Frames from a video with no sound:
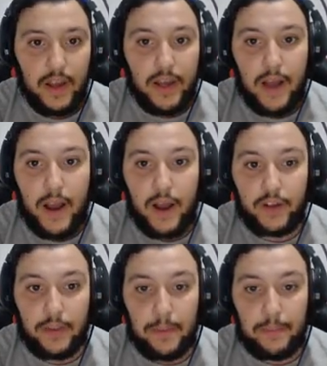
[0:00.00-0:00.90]
Ah,
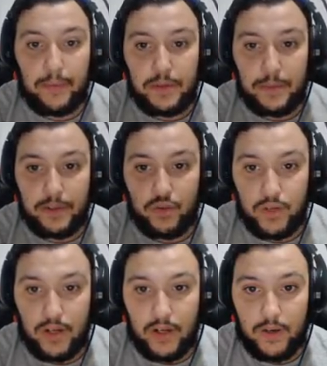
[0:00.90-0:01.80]
aunque también podríamos haber hecho
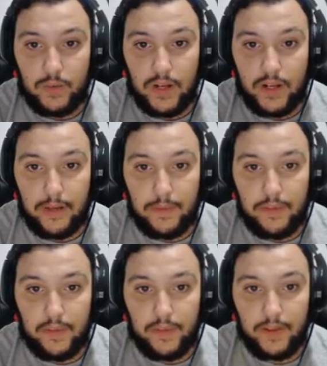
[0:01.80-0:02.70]
una,
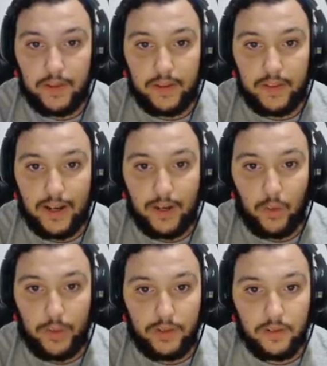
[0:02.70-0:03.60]
calabaza de, de,
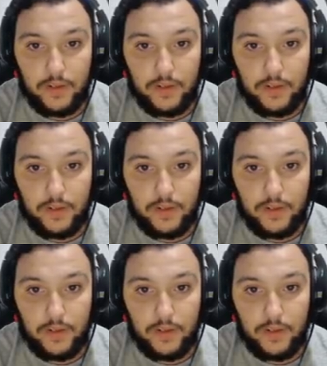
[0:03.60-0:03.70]
Halloween.